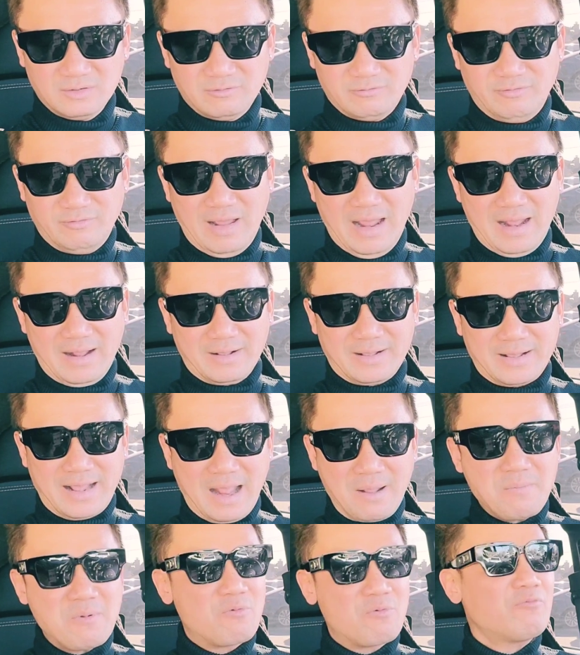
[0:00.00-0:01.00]
và
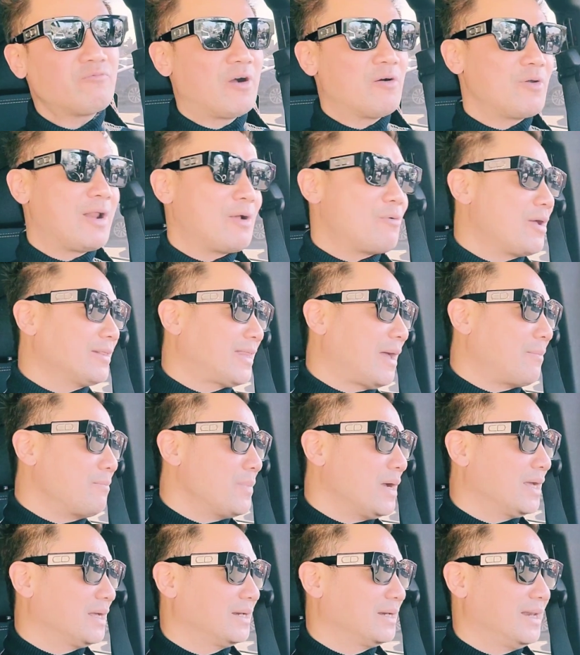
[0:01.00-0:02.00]
cái mà quốc võ đang quan tâm
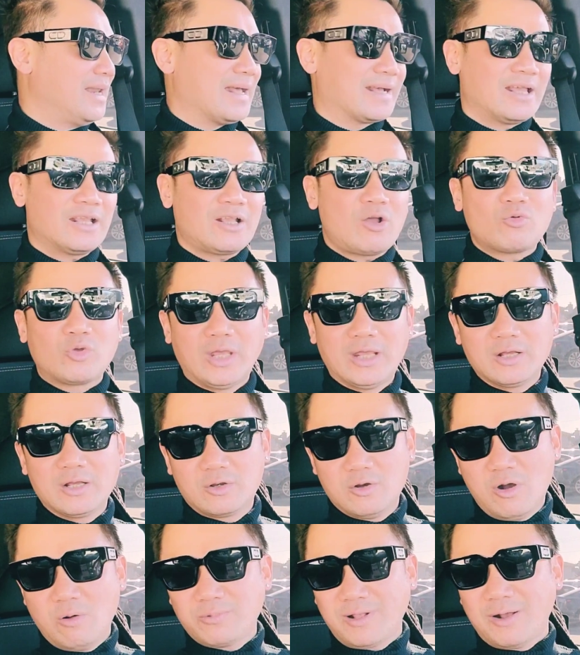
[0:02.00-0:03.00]
á, là cái câu chuyện
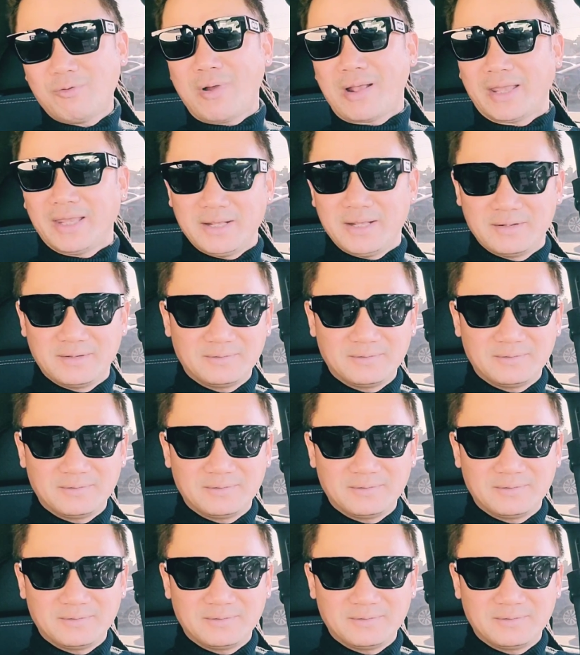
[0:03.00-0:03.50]
của ông võ hoàng yên